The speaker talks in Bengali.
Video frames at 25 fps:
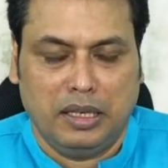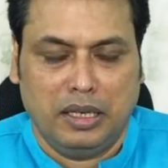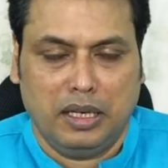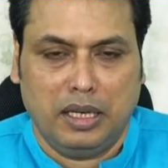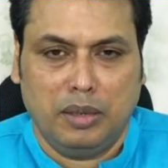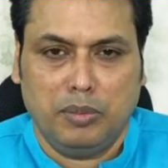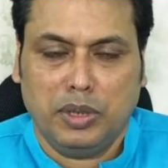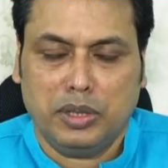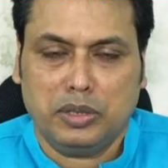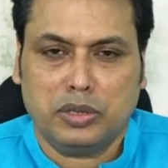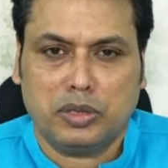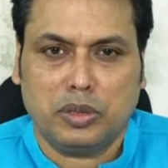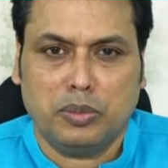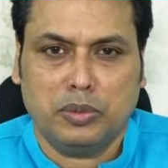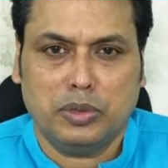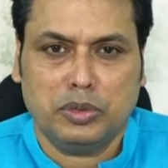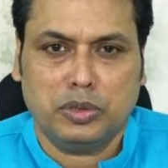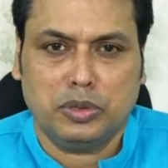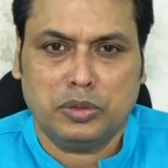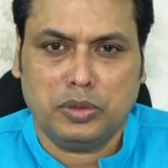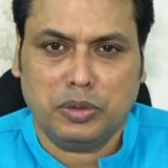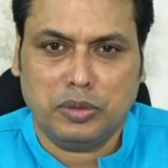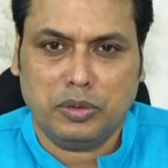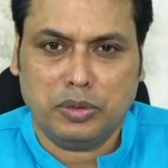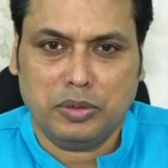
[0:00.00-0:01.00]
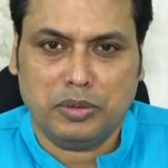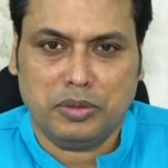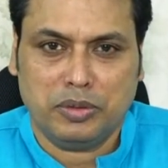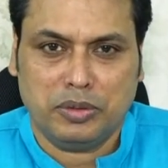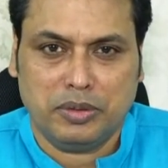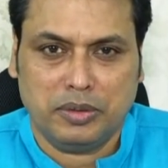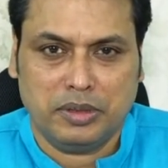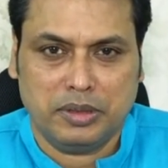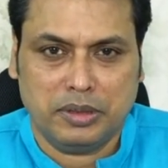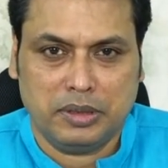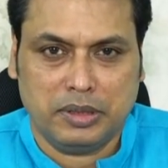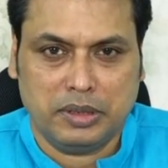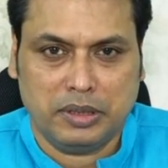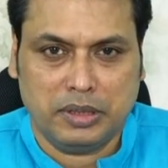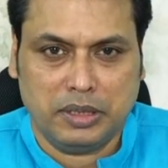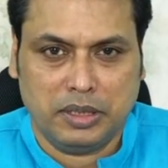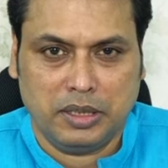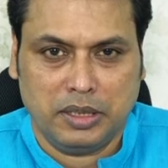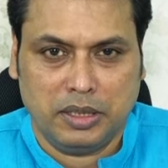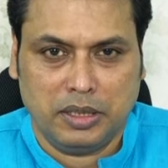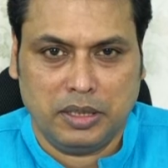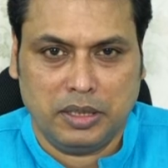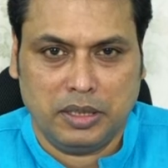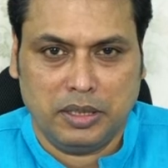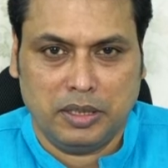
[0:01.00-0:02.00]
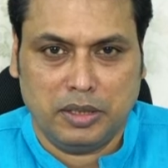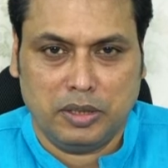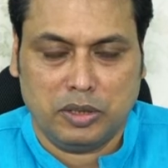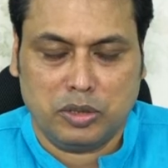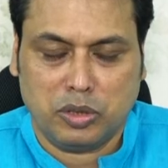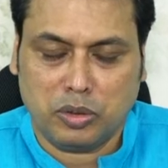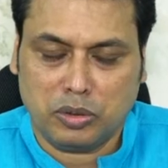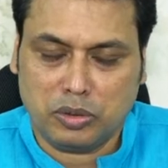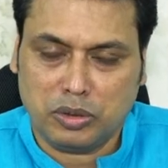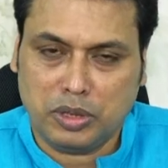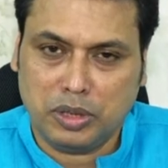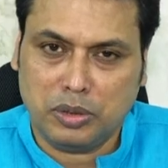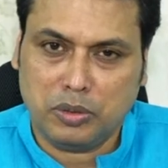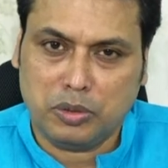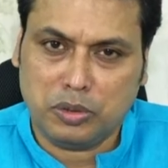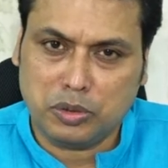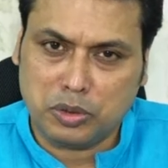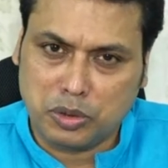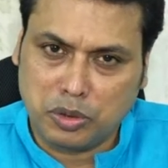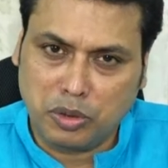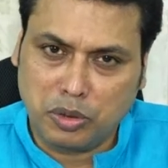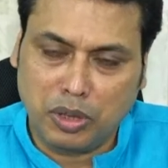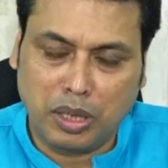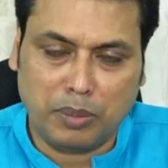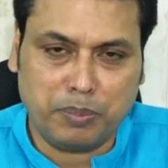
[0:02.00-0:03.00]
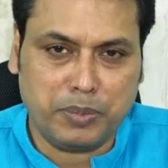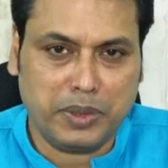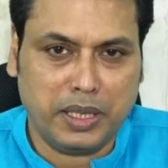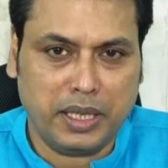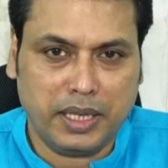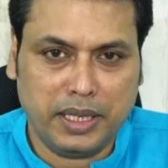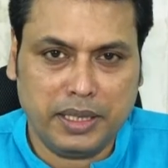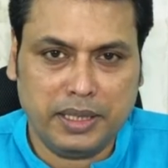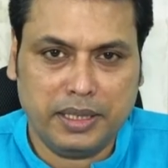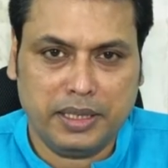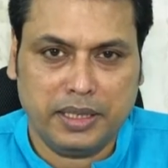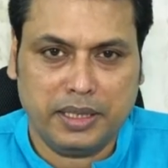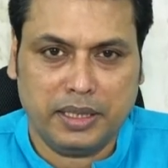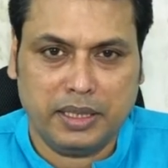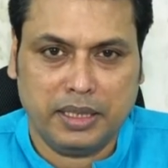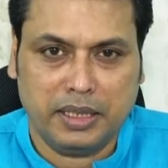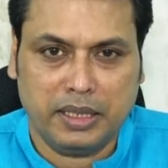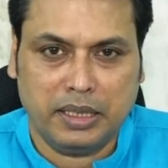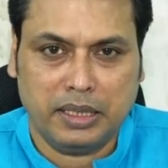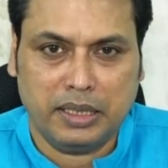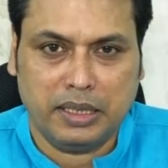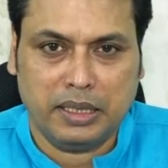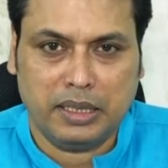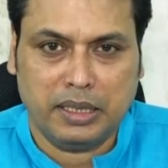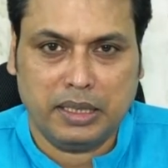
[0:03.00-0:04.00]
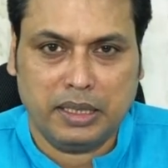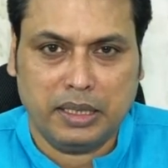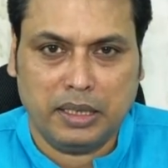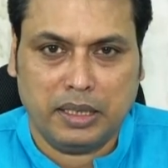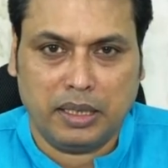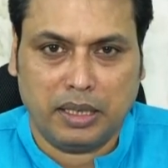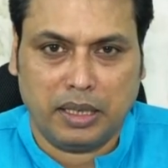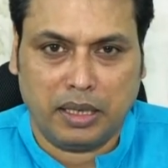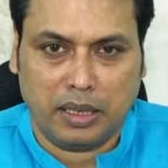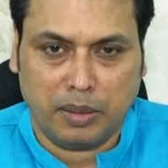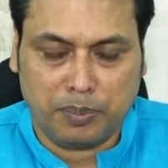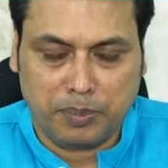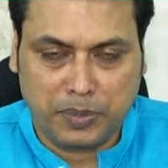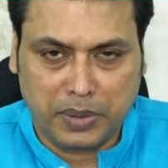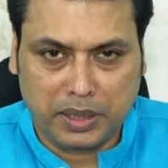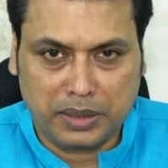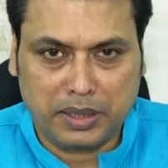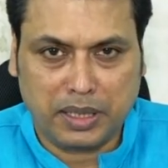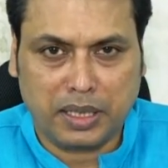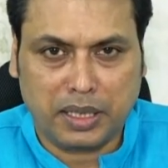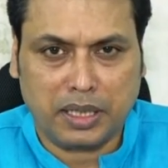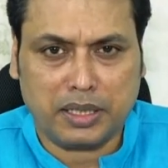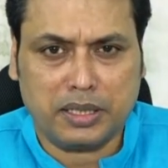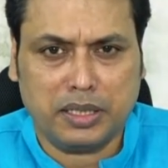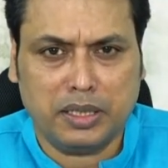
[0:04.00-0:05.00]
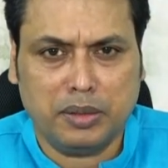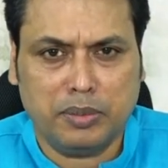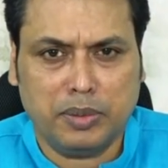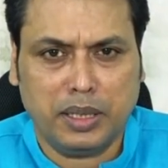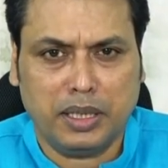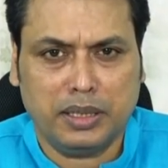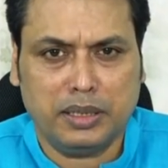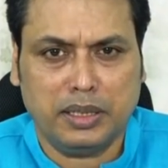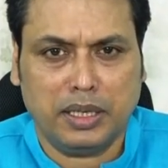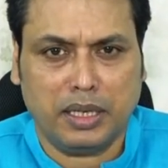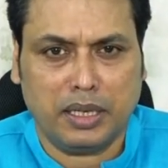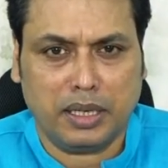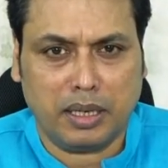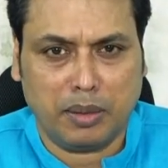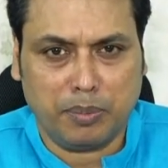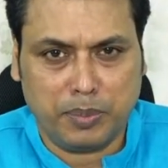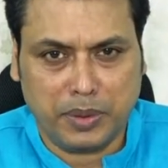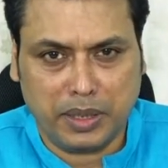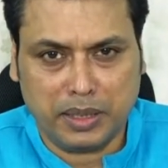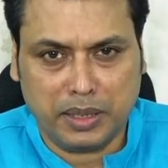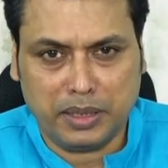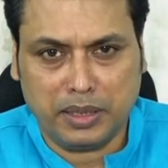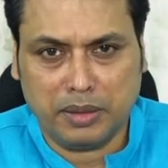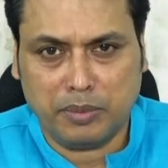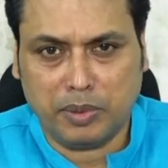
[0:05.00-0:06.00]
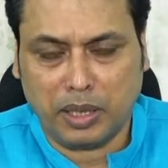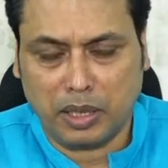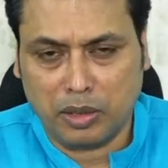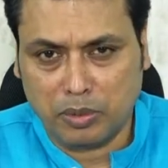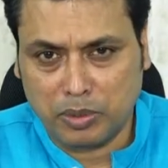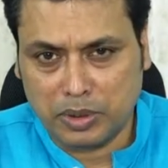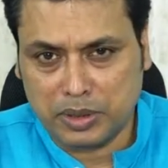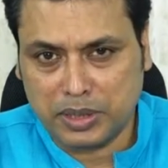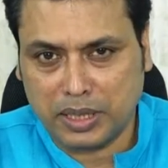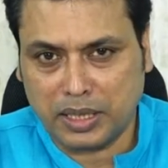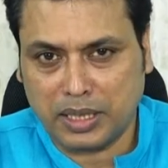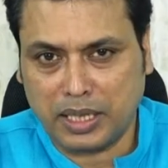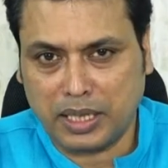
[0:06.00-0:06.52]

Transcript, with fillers: আমার সমস্ত শক্তির উৎস আপনারাই আপনাদের আশীর্বাদ আর আপনাদের ভালোবাসার